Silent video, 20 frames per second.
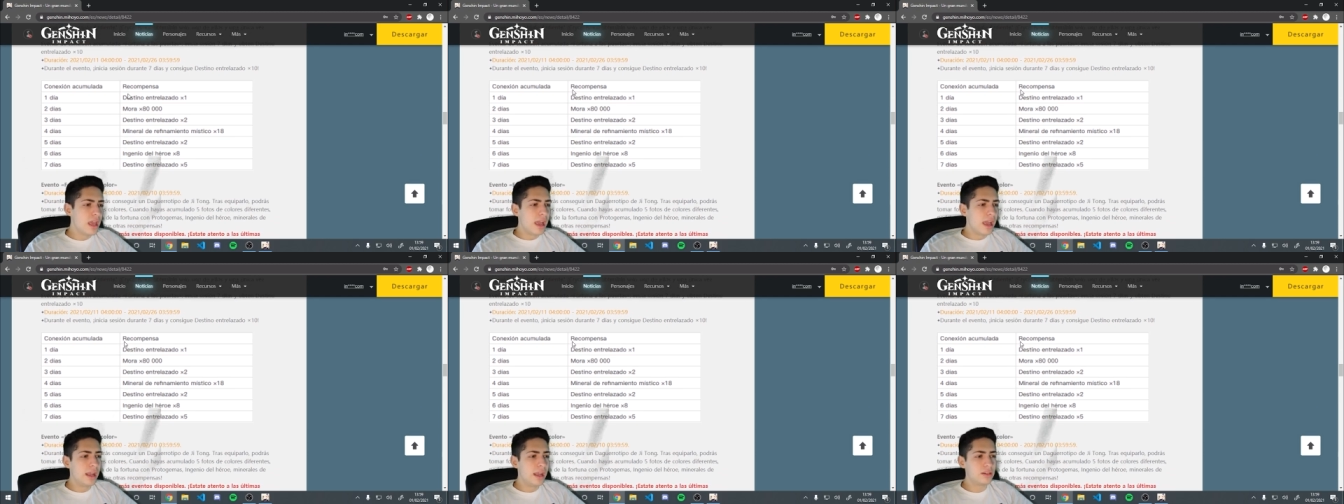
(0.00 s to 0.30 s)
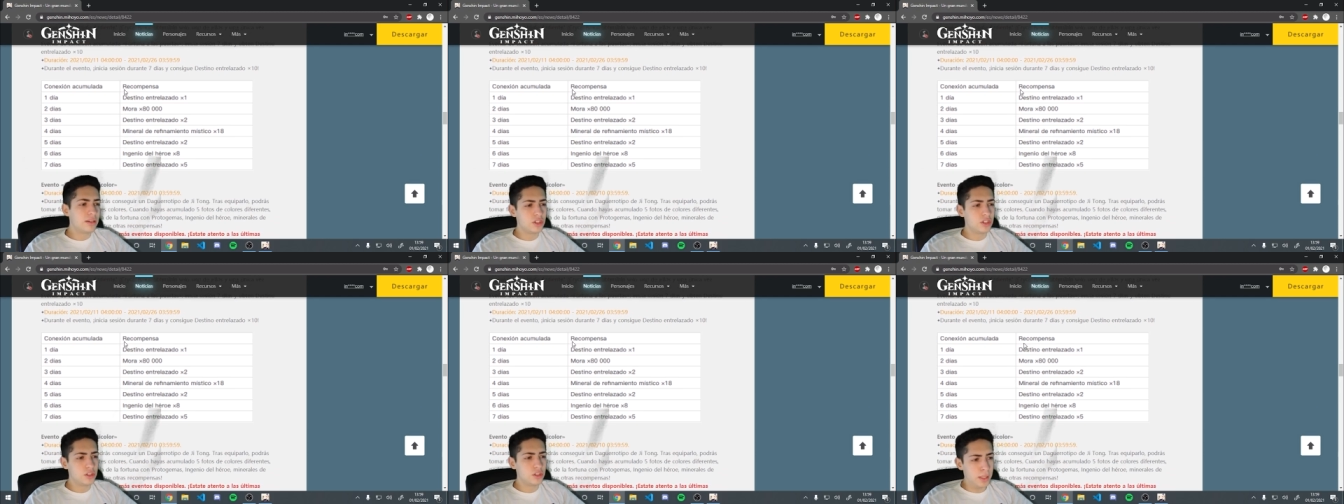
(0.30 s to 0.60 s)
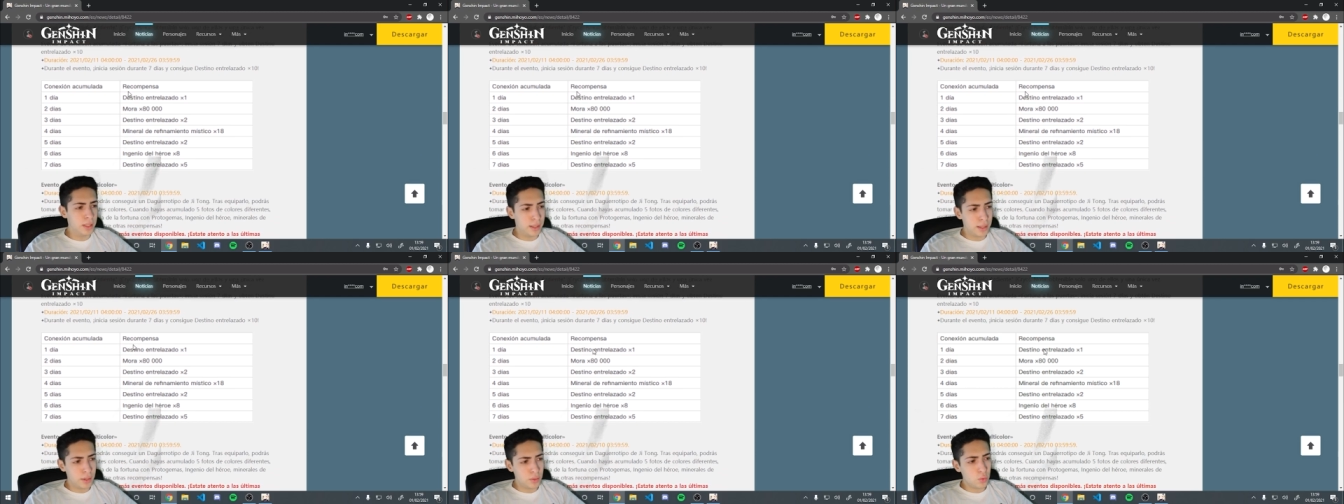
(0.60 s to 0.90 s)
en los que nos
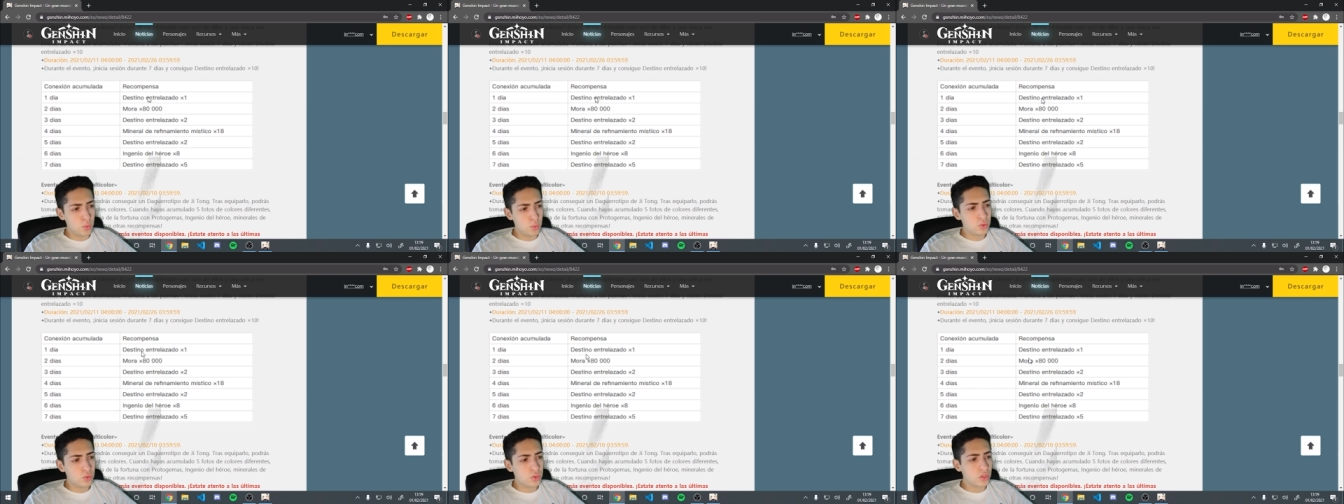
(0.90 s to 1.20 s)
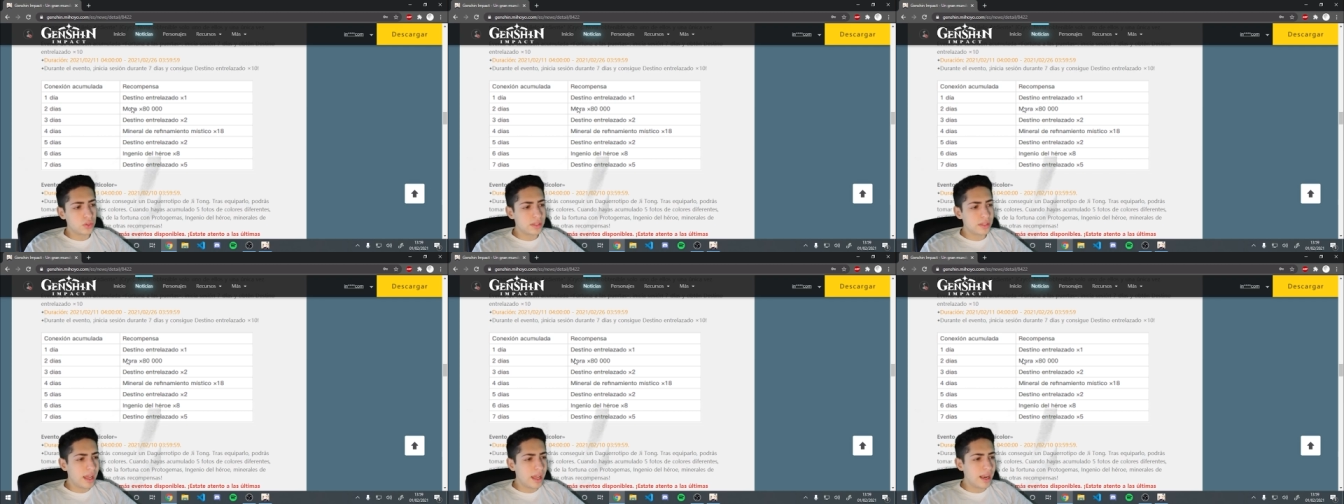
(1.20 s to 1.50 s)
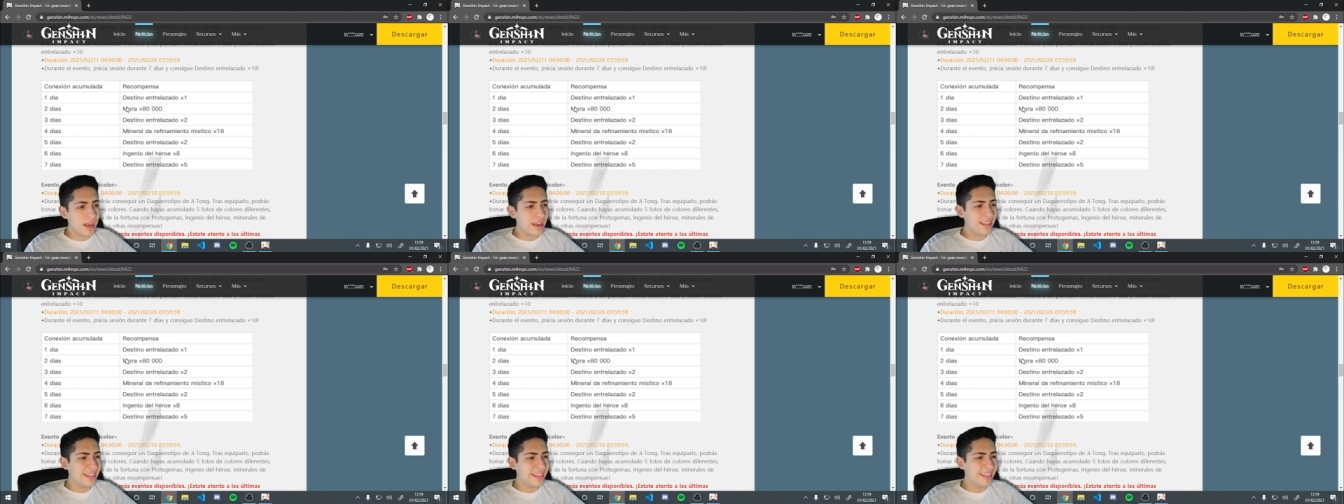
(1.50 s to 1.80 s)
van a dar un
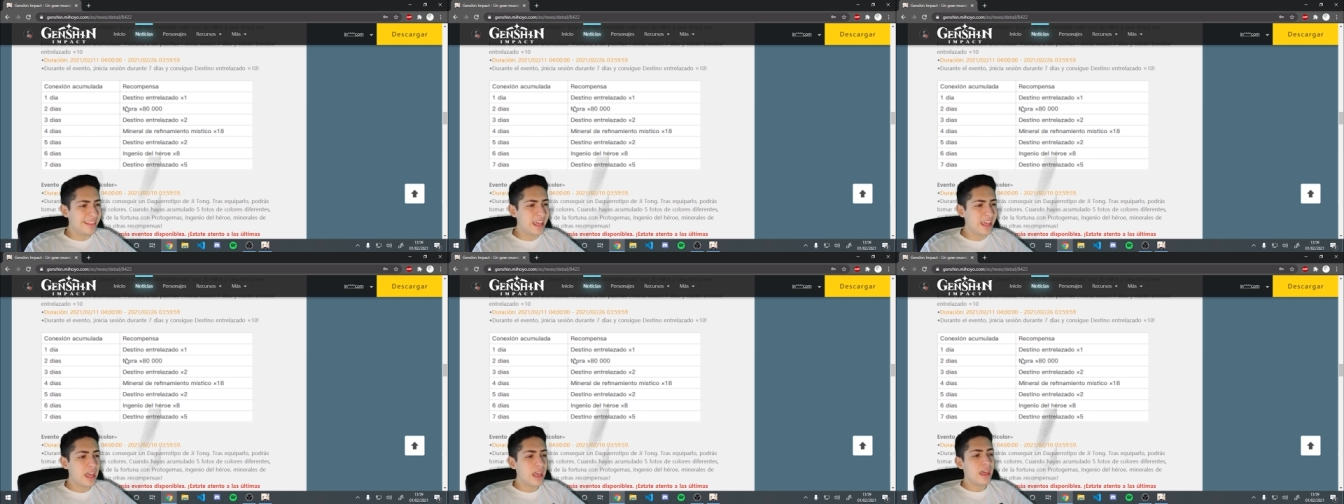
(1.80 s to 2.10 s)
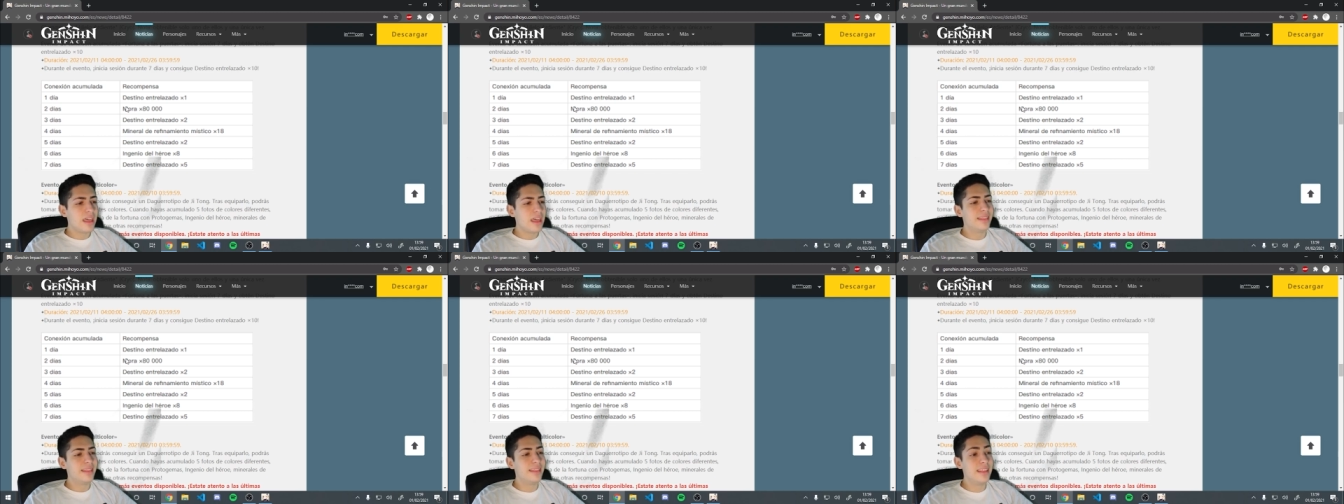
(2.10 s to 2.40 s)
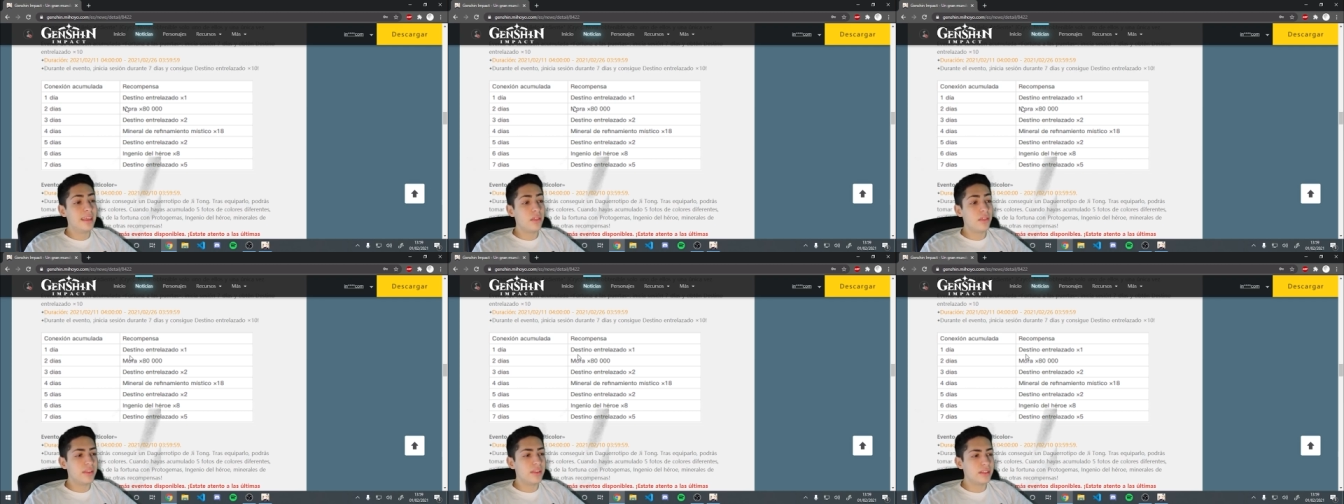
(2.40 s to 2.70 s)
total de
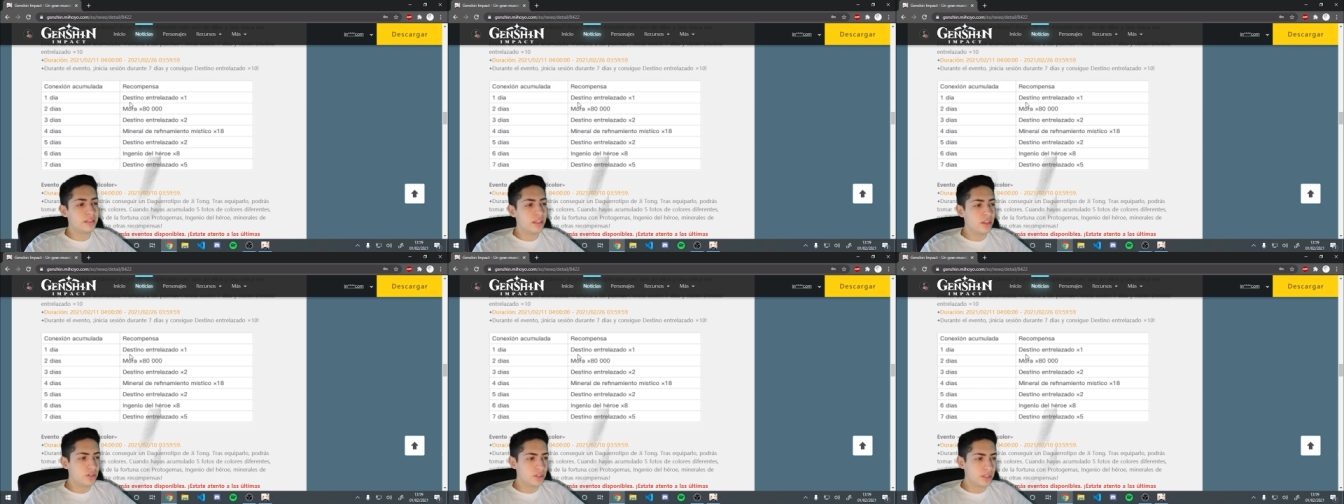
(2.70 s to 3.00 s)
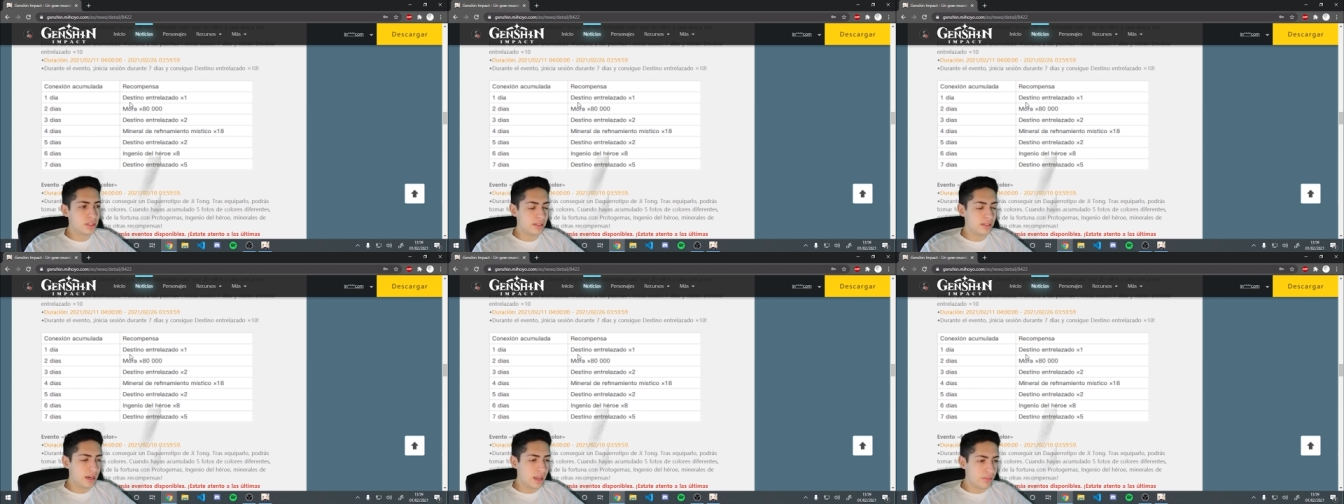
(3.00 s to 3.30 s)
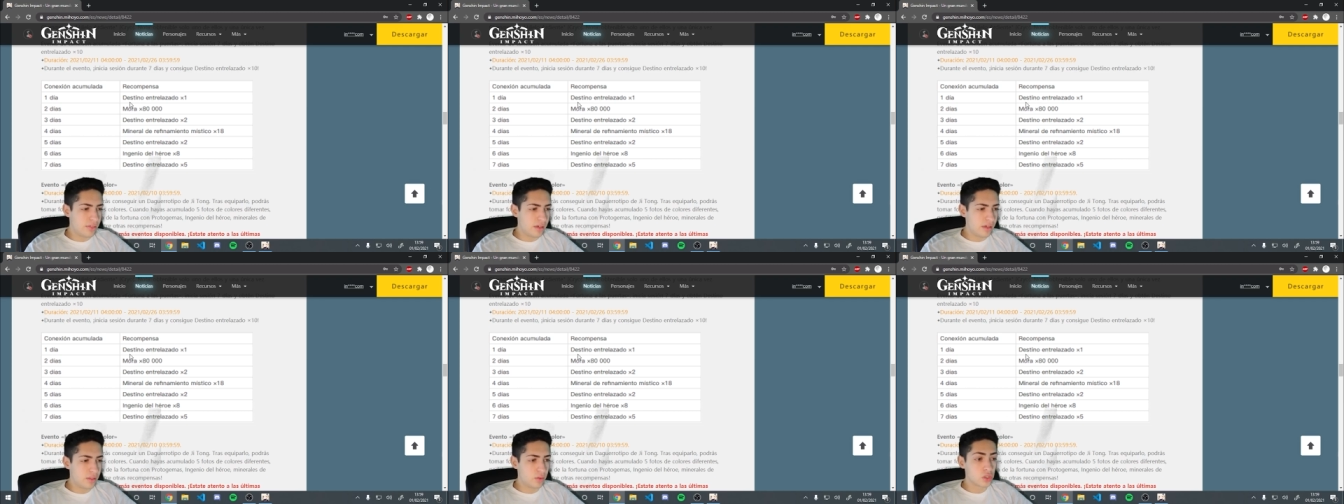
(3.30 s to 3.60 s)
10 destinos
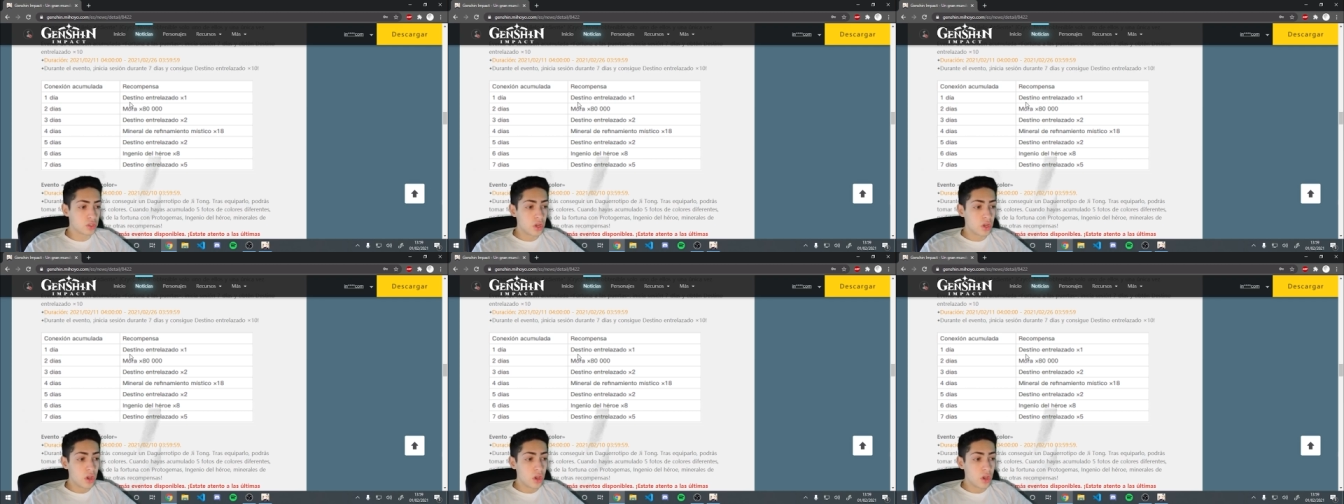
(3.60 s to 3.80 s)
entrelazados.